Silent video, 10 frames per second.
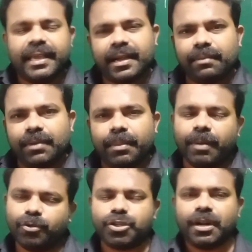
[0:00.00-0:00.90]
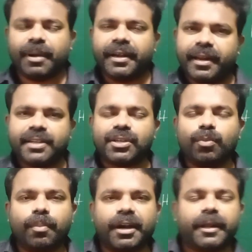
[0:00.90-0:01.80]
இயக்கம் அப்படின்னு புரிஞ்சுக்கலாமா இந்திய நேஷனல்
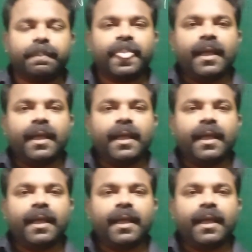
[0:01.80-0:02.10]
மூமெண்ட்